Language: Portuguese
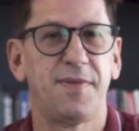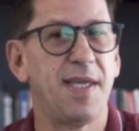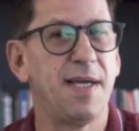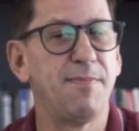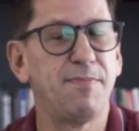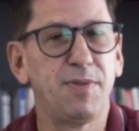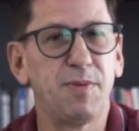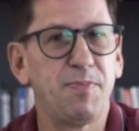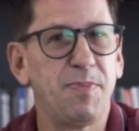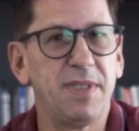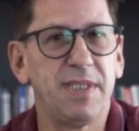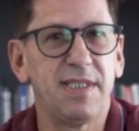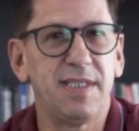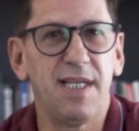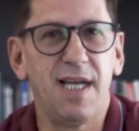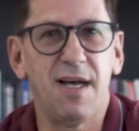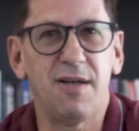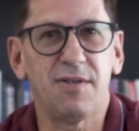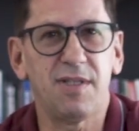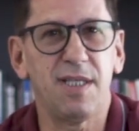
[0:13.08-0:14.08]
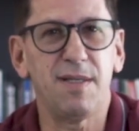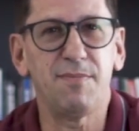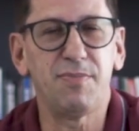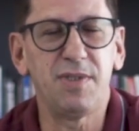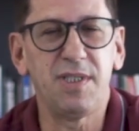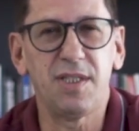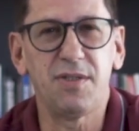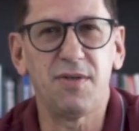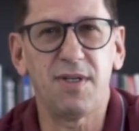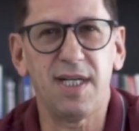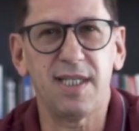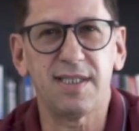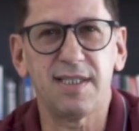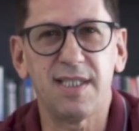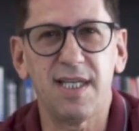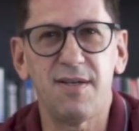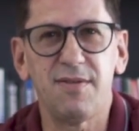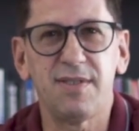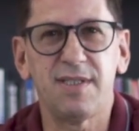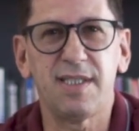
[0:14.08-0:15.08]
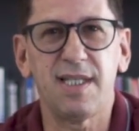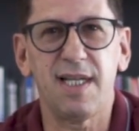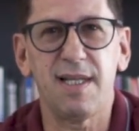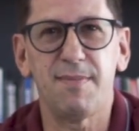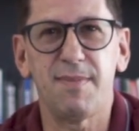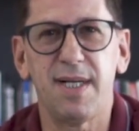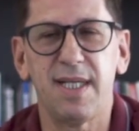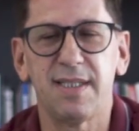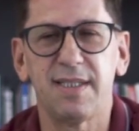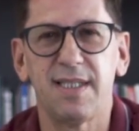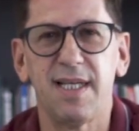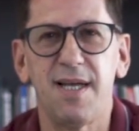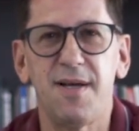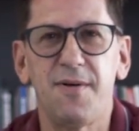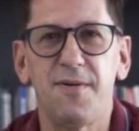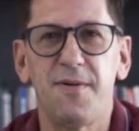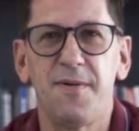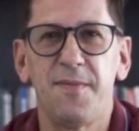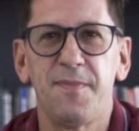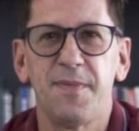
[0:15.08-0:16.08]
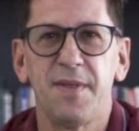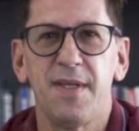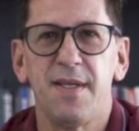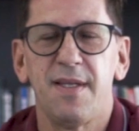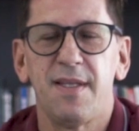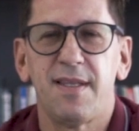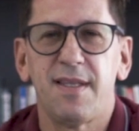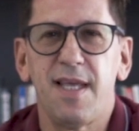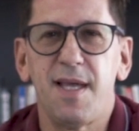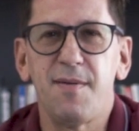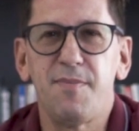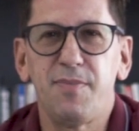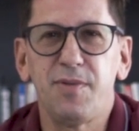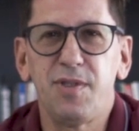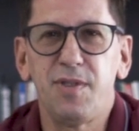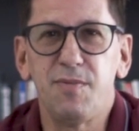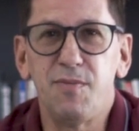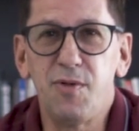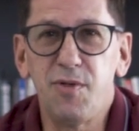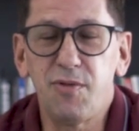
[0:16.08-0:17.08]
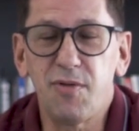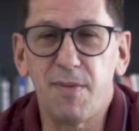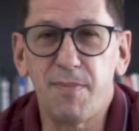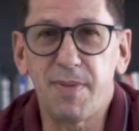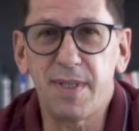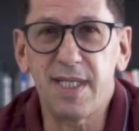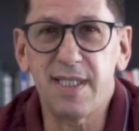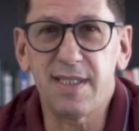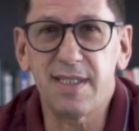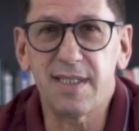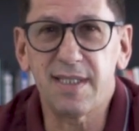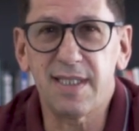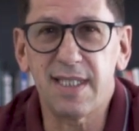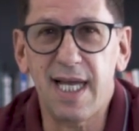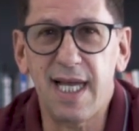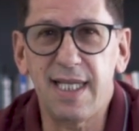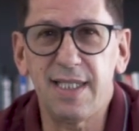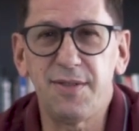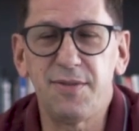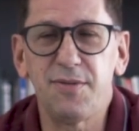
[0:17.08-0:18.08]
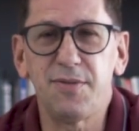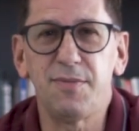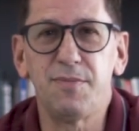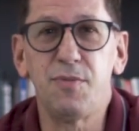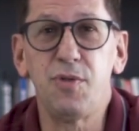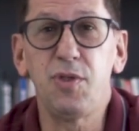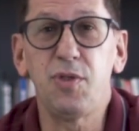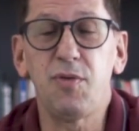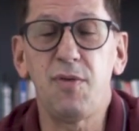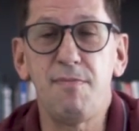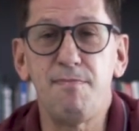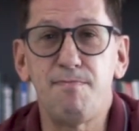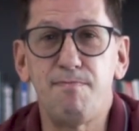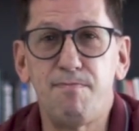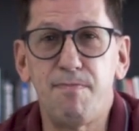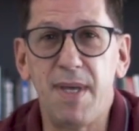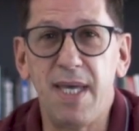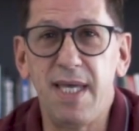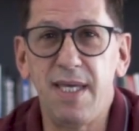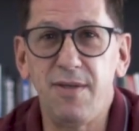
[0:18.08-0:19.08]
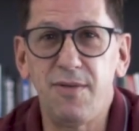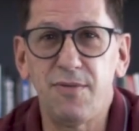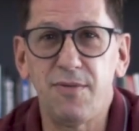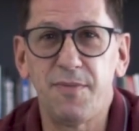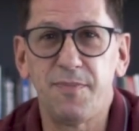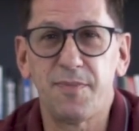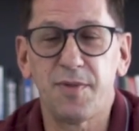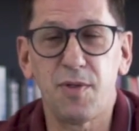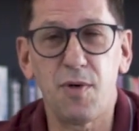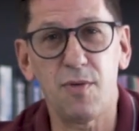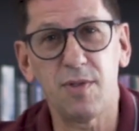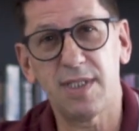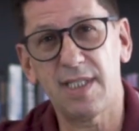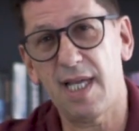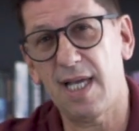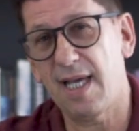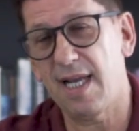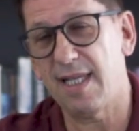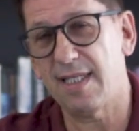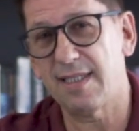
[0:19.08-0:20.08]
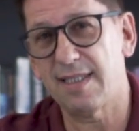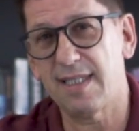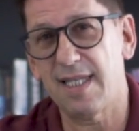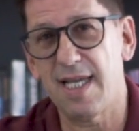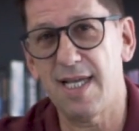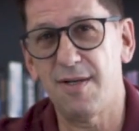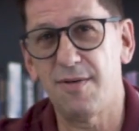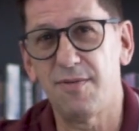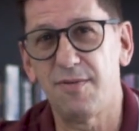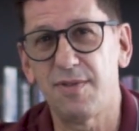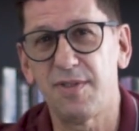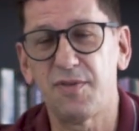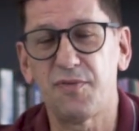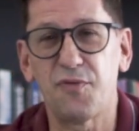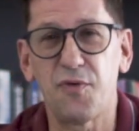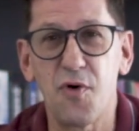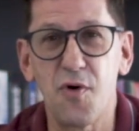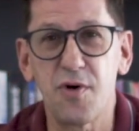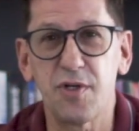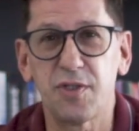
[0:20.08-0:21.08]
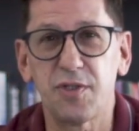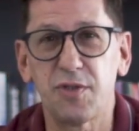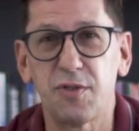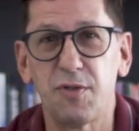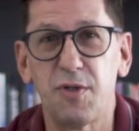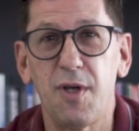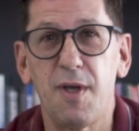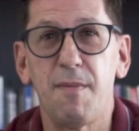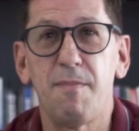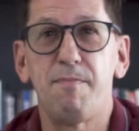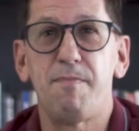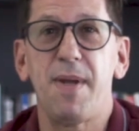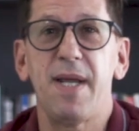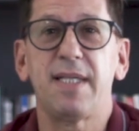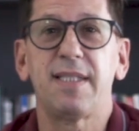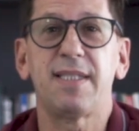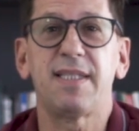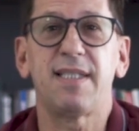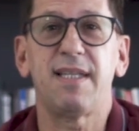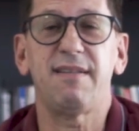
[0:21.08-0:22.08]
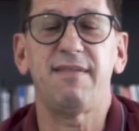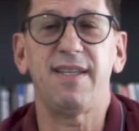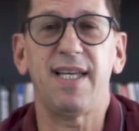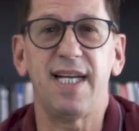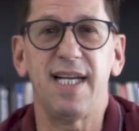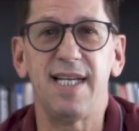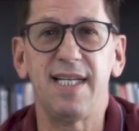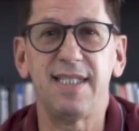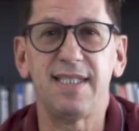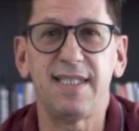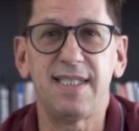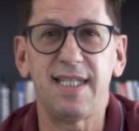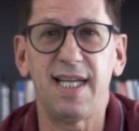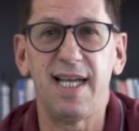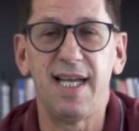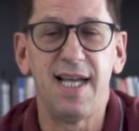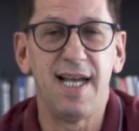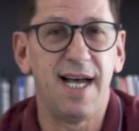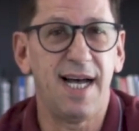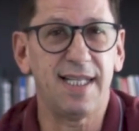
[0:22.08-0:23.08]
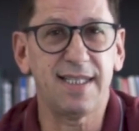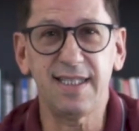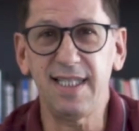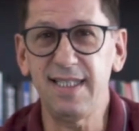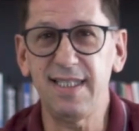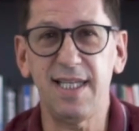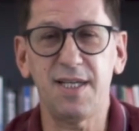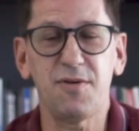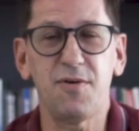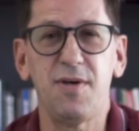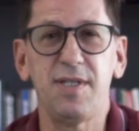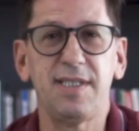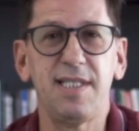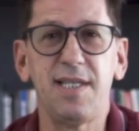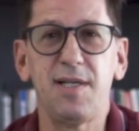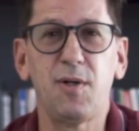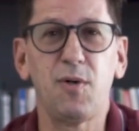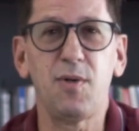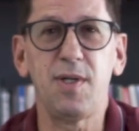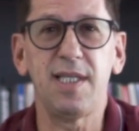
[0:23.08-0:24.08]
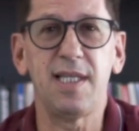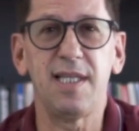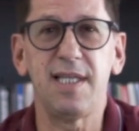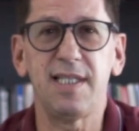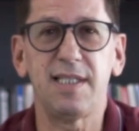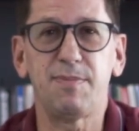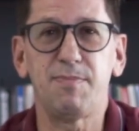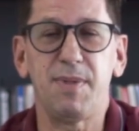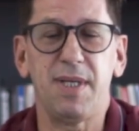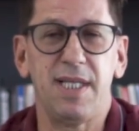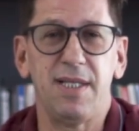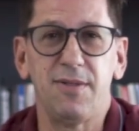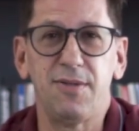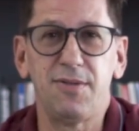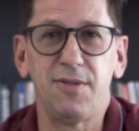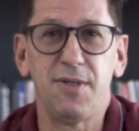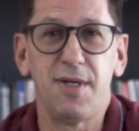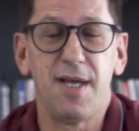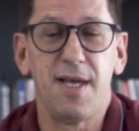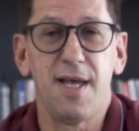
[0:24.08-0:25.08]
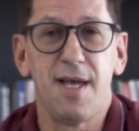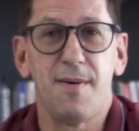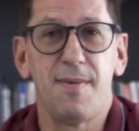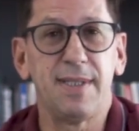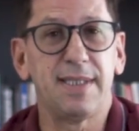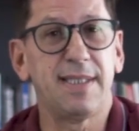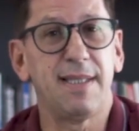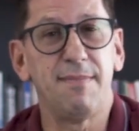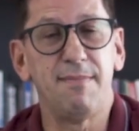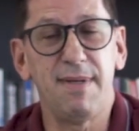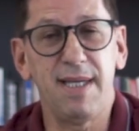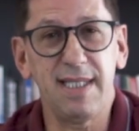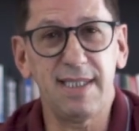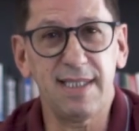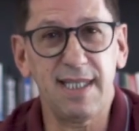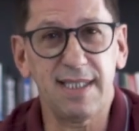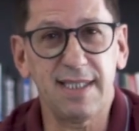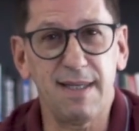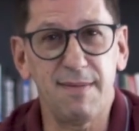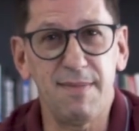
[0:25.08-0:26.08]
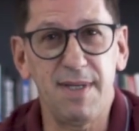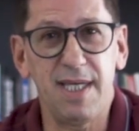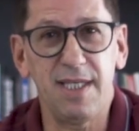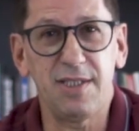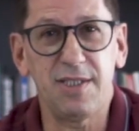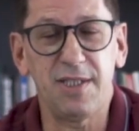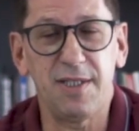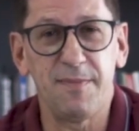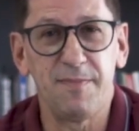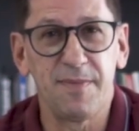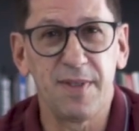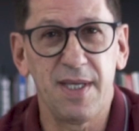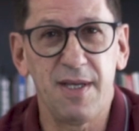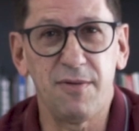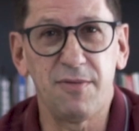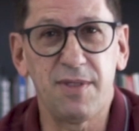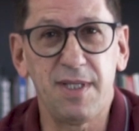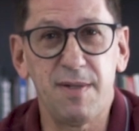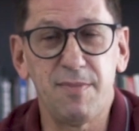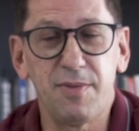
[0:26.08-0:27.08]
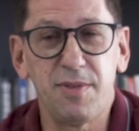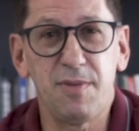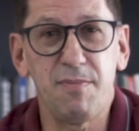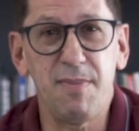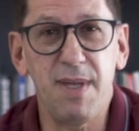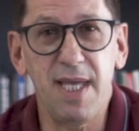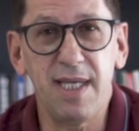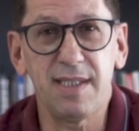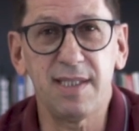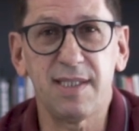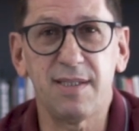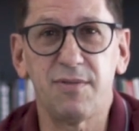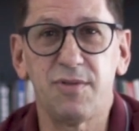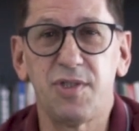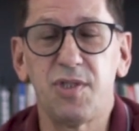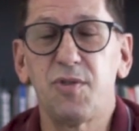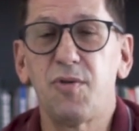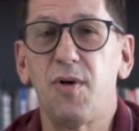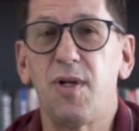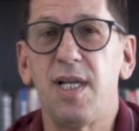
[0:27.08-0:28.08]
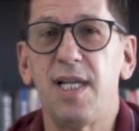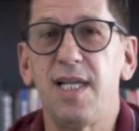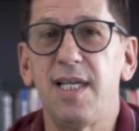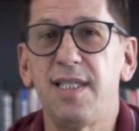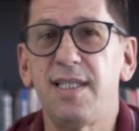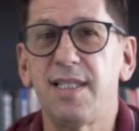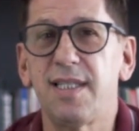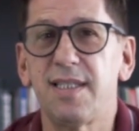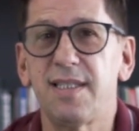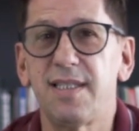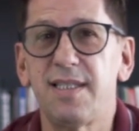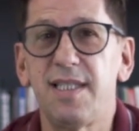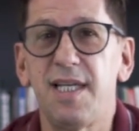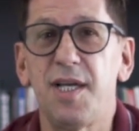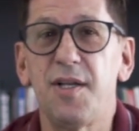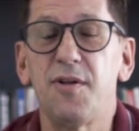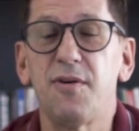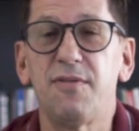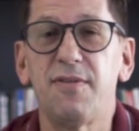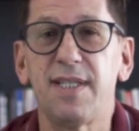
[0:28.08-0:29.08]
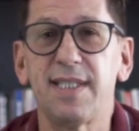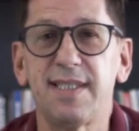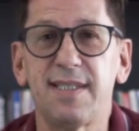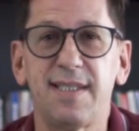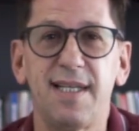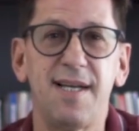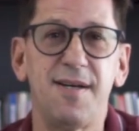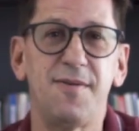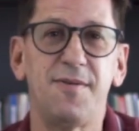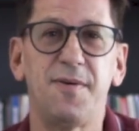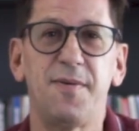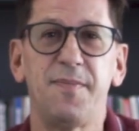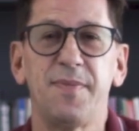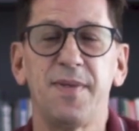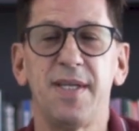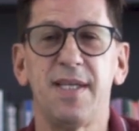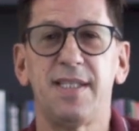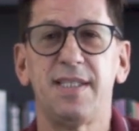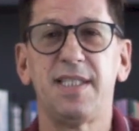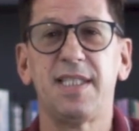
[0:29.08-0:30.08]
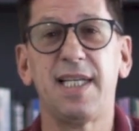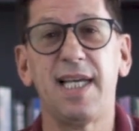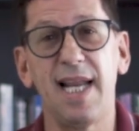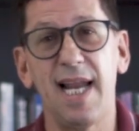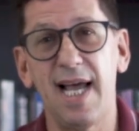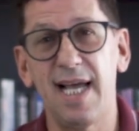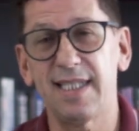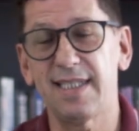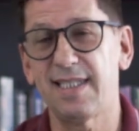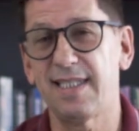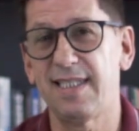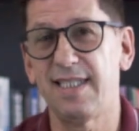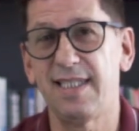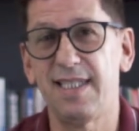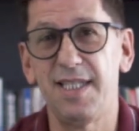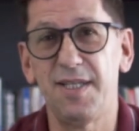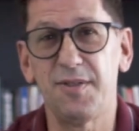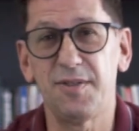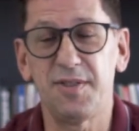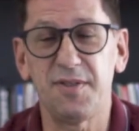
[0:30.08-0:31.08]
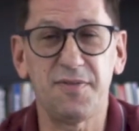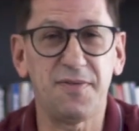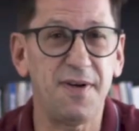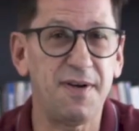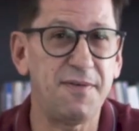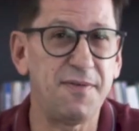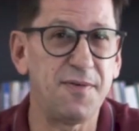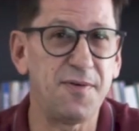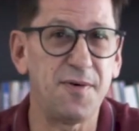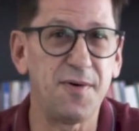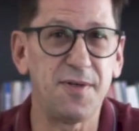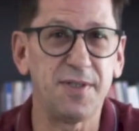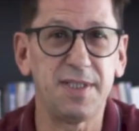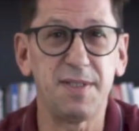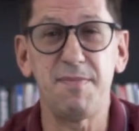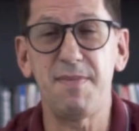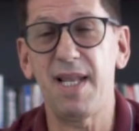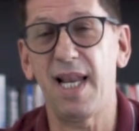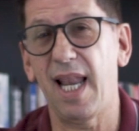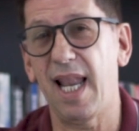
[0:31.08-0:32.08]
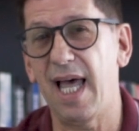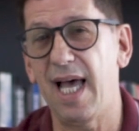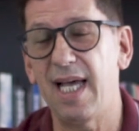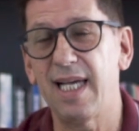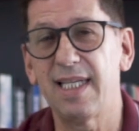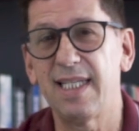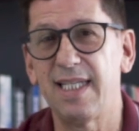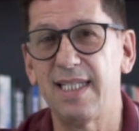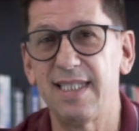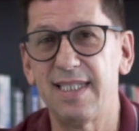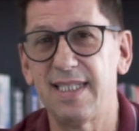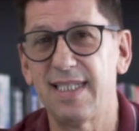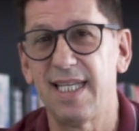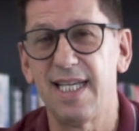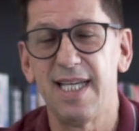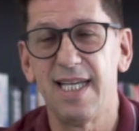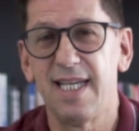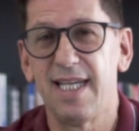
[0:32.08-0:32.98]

Tempo especial, tempo de adoração, de celebração, tempo de muito aprendizado, muito empenho, consagração, esforço, perseverança. Há tanta coisa incluída nesse período, mas também certamente é um tempo de bênçãos, de colheitas, de renovação, de graça de Deus, de favor, de milagres.